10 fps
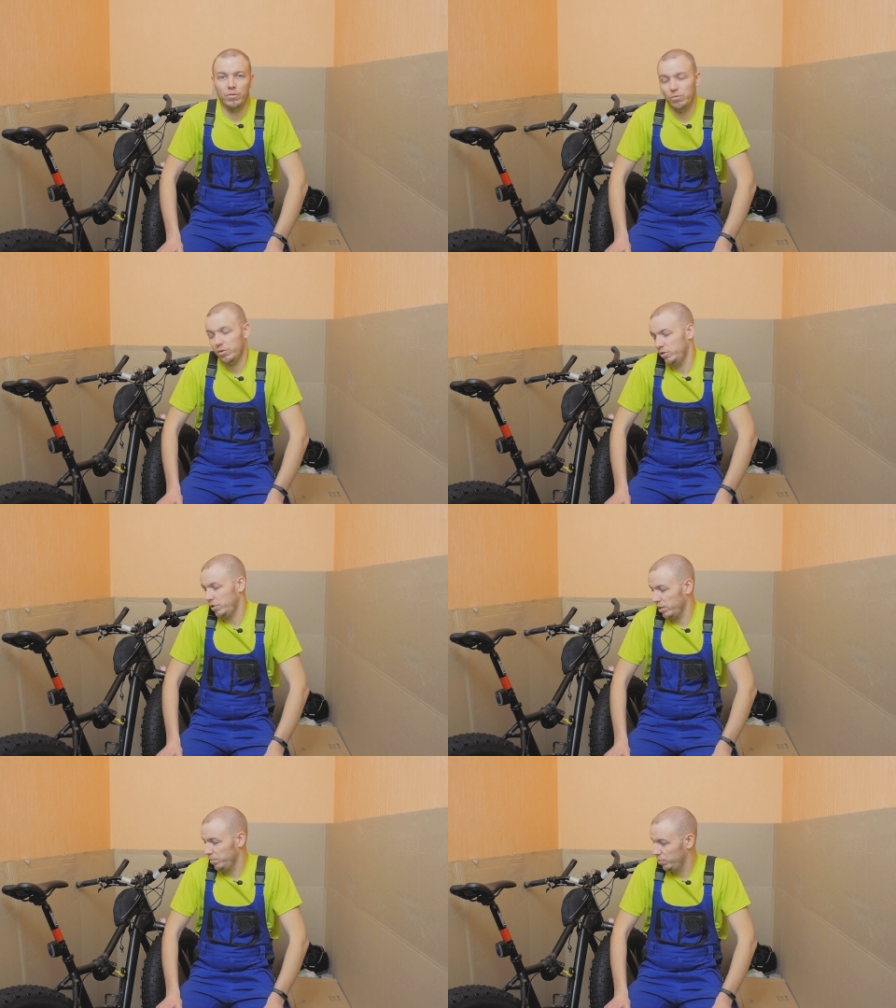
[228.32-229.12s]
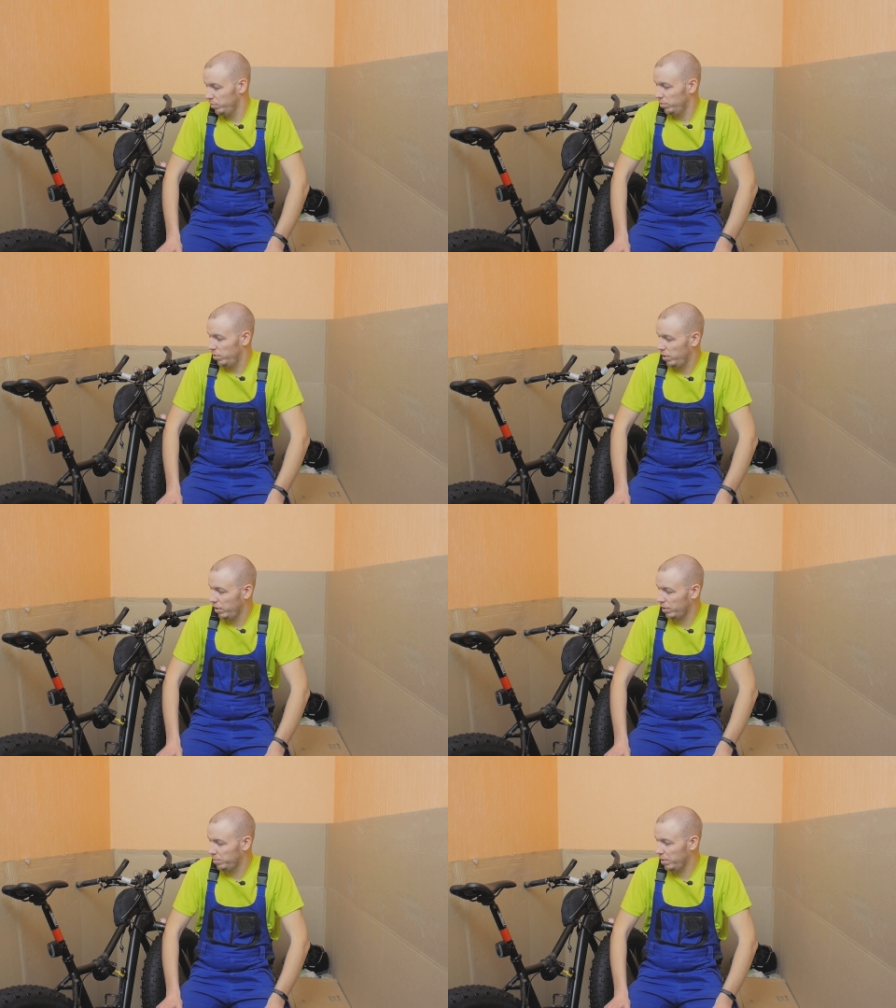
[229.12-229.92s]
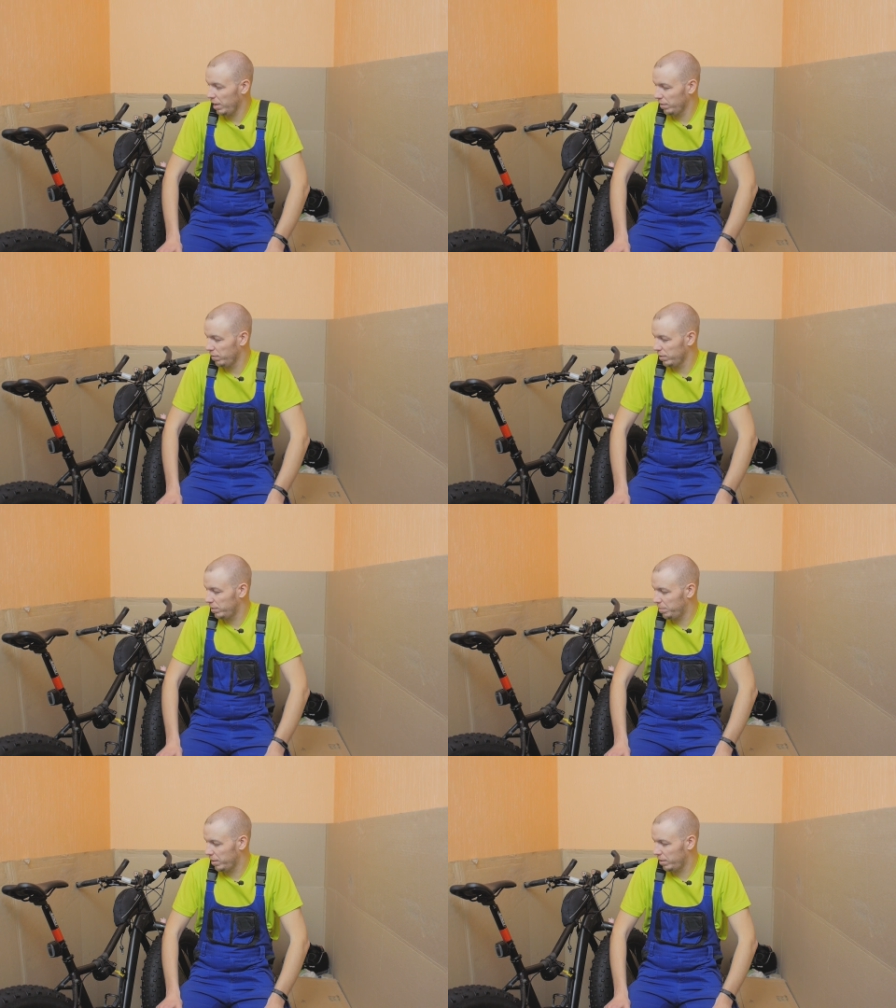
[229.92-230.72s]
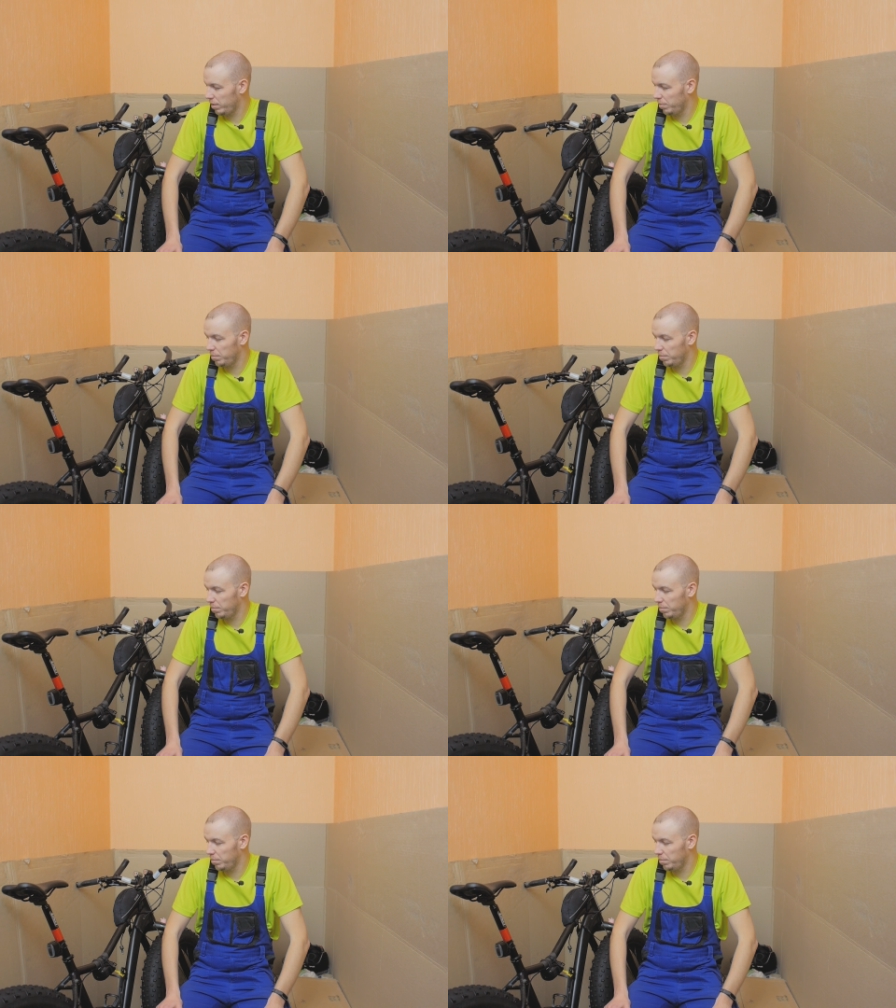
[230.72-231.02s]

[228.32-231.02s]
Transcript: Ну, а сейчас буду разбирать велосипед.